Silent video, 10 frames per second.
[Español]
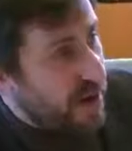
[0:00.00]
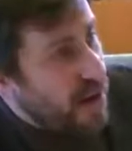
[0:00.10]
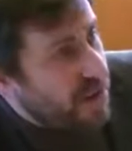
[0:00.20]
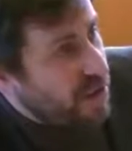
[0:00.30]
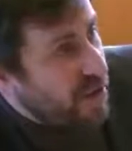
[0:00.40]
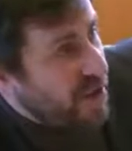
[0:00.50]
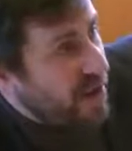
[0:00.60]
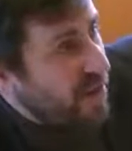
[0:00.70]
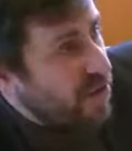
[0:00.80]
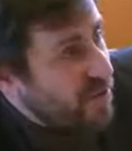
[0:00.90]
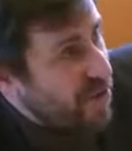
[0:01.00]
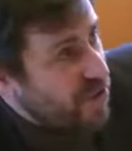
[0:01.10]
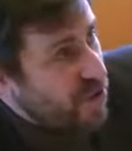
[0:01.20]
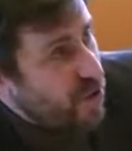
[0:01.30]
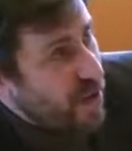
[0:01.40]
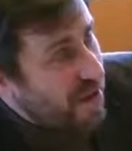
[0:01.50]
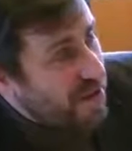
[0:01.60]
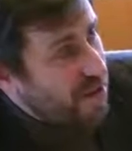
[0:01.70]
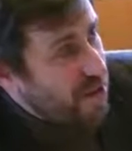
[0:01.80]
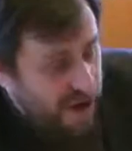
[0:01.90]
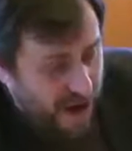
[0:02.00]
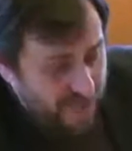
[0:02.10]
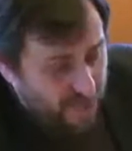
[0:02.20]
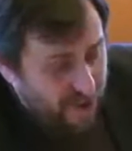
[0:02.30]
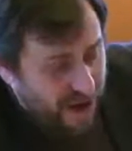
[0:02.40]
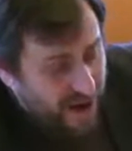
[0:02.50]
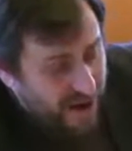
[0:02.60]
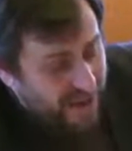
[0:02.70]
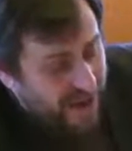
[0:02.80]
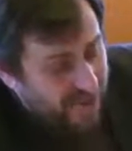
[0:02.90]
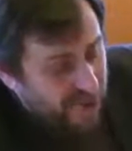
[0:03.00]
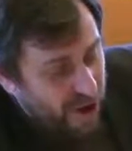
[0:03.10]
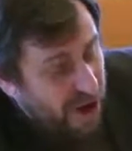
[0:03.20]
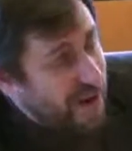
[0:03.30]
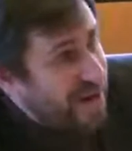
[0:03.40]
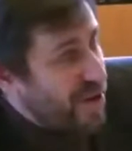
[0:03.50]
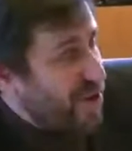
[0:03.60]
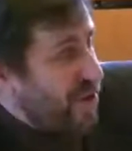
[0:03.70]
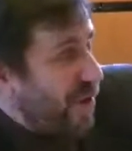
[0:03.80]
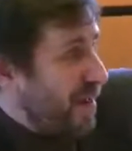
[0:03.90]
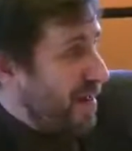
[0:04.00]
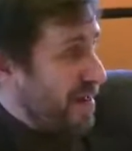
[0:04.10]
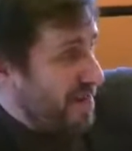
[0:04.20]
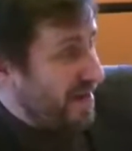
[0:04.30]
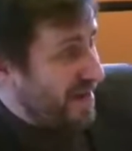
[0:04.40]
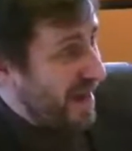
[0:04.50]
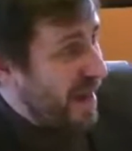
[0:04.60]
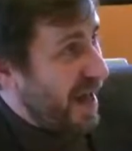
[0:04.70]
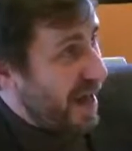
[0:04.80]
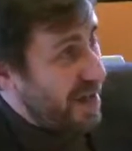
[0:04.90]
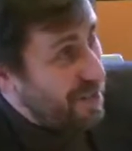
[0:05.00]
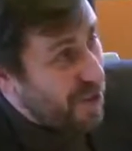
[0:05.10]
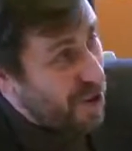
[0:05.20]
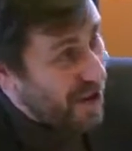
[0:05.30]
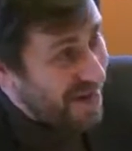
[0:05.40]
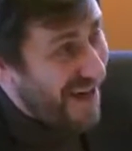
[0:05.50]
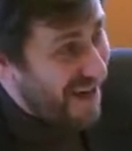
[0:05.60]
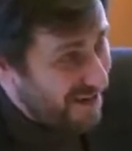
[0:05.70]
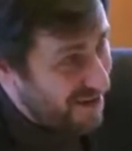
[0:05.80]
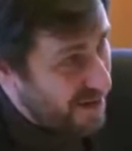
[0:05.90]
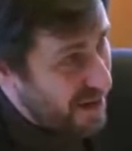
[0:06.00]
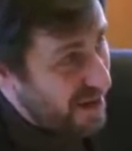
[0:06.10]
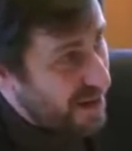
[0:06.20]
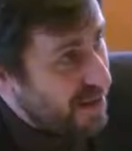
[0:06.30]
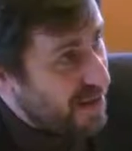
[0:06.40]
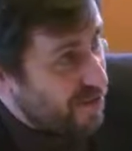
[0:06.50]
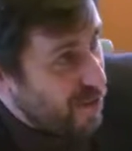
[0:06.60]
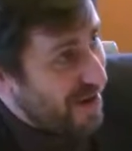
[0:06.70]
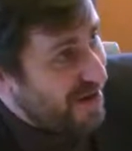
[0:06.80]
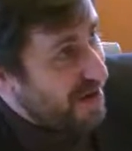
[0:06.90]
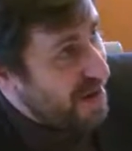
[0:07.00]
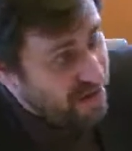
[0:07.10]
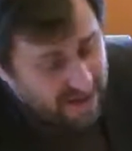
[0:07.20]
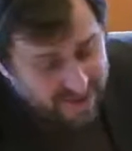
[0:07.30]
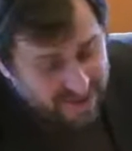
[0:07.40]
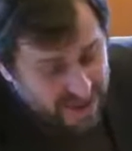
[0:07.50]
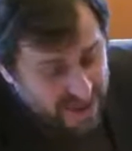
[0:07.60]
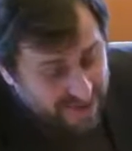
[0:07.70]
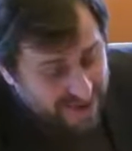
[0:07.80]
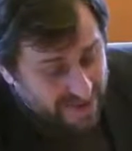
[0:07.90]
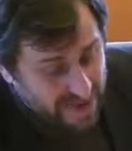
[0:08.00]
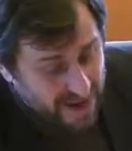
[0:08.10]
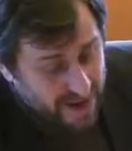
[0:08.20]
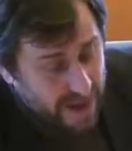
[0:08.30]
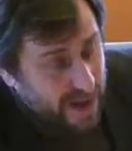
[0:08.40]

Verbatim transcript: declaraciones ante los medios de comunicación, que aprobar la ley de cambio climático va a ser la gran prioridad de su presidencia, de este semestre.